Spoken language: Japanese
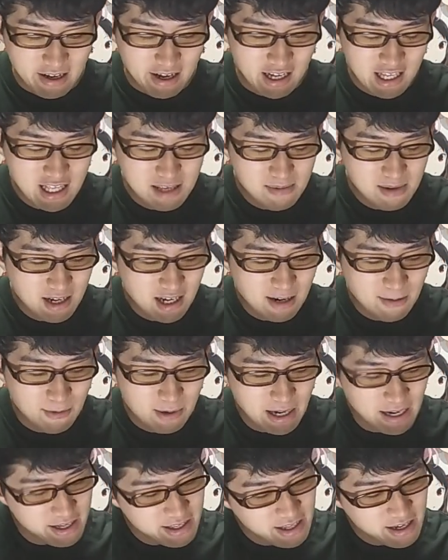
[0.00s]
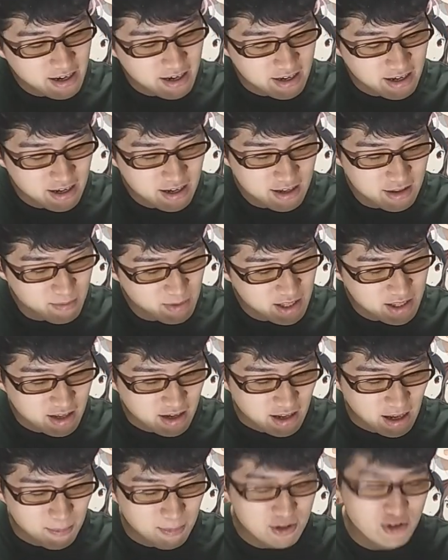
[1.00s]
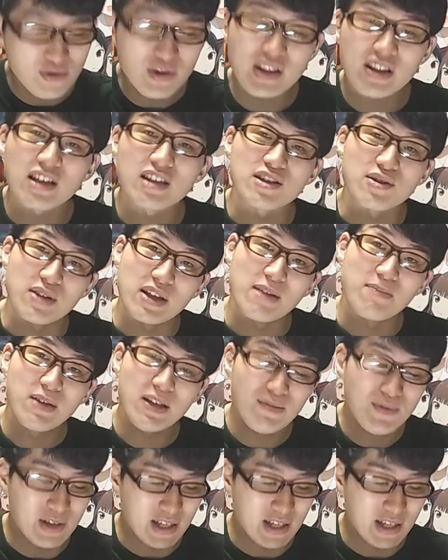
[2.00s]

アニメ化も来年かなまだなんかあんま情報出てないですよね PV